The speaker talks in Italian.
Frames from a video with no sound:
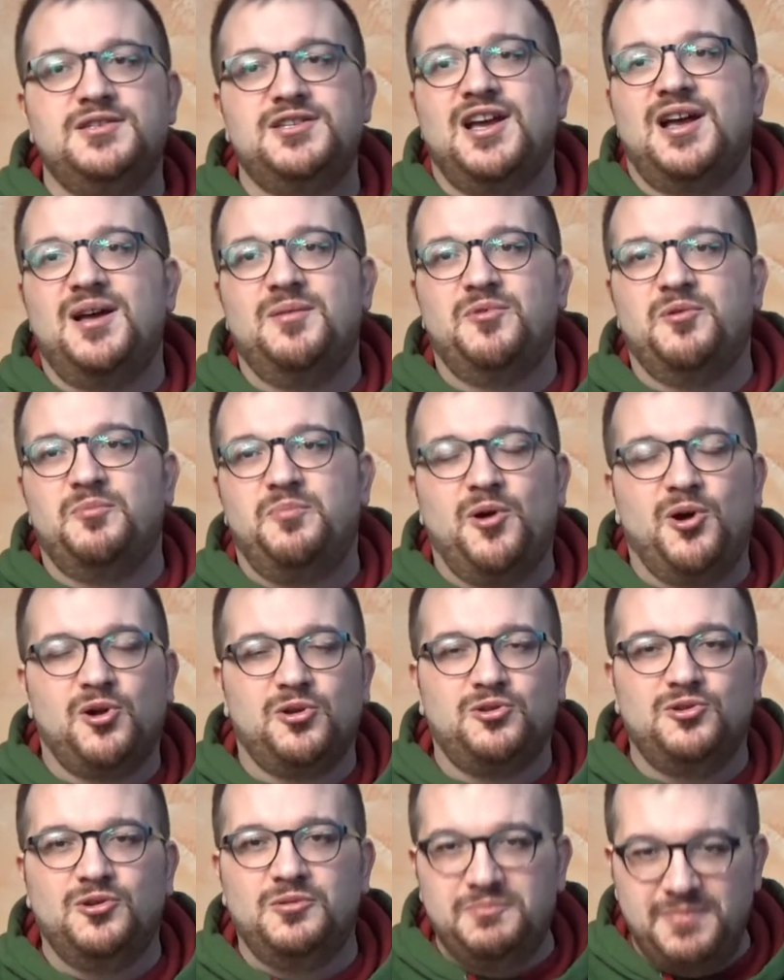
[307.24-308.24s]
diciamo
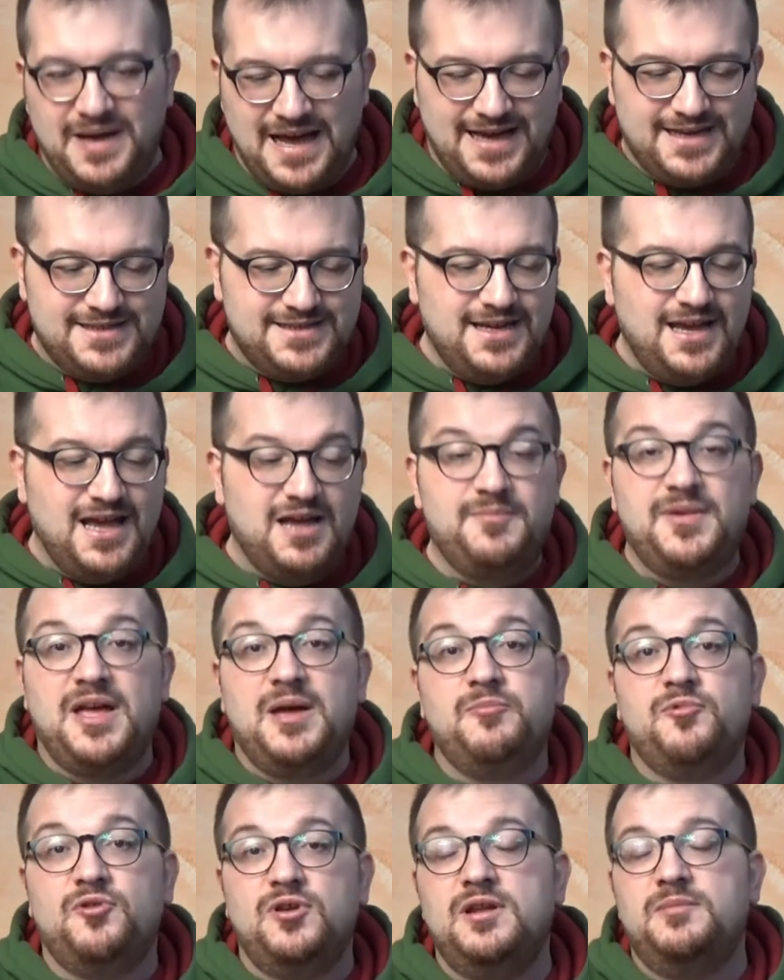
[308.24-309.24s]
porto base,
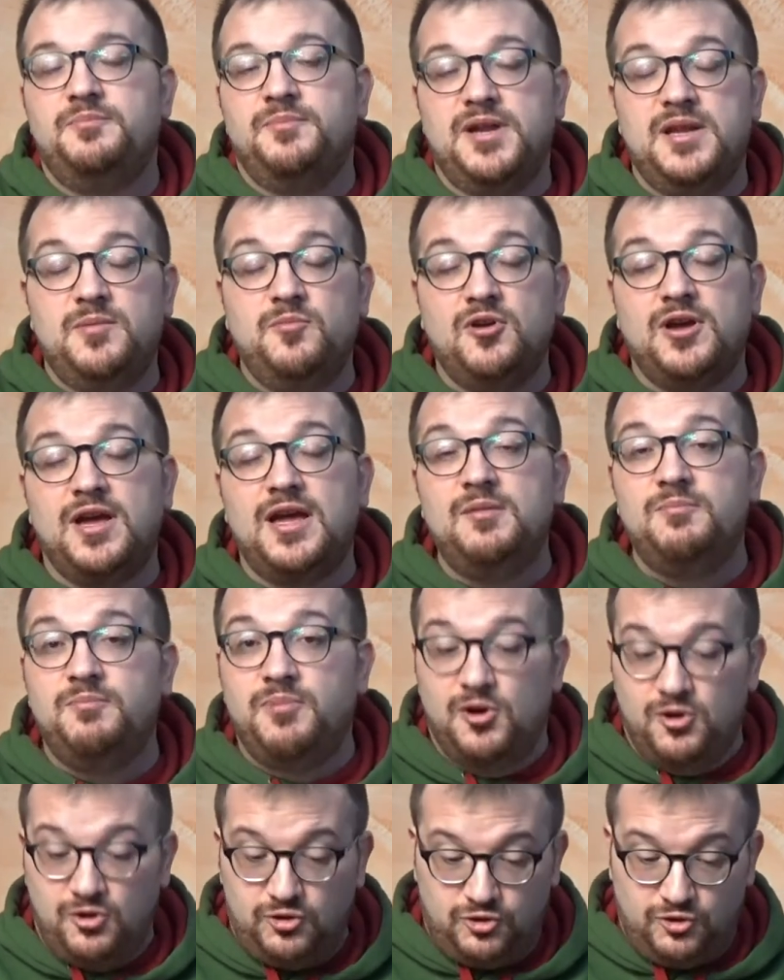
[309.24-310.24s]
abbiamo il primo che è il
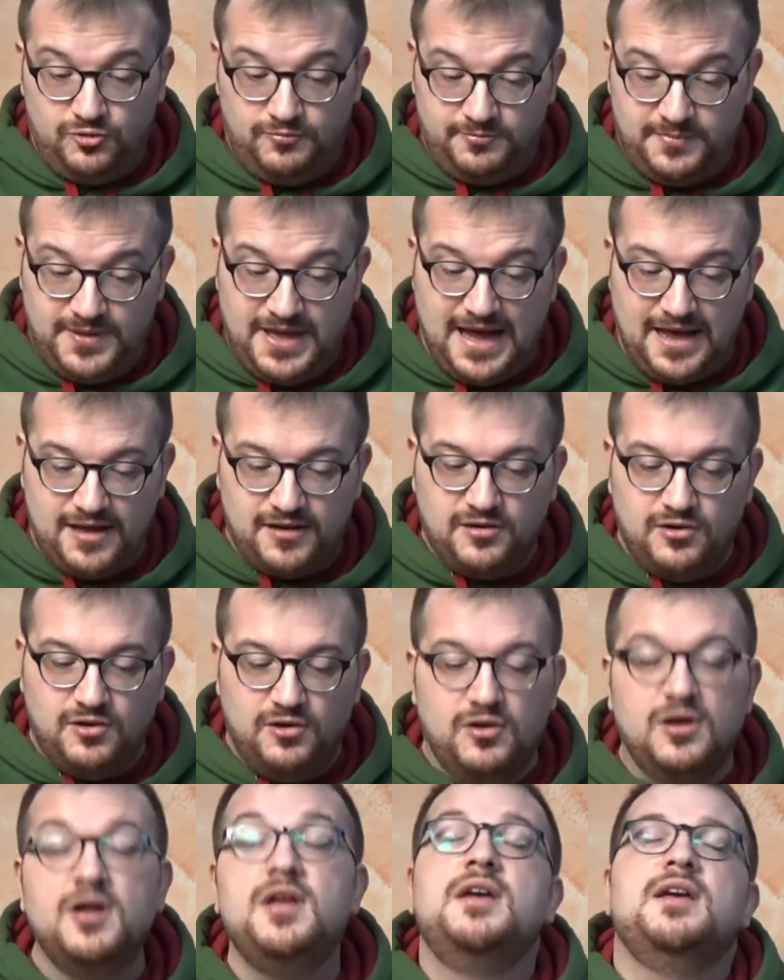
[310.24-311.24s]
porto
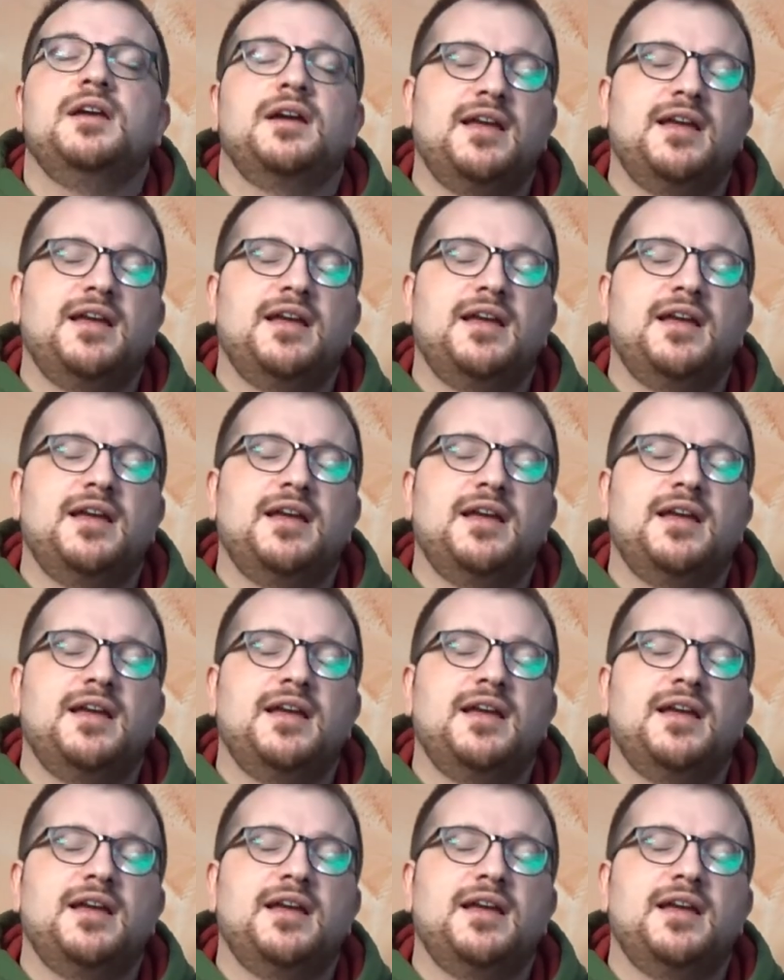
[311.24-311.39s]
bianco,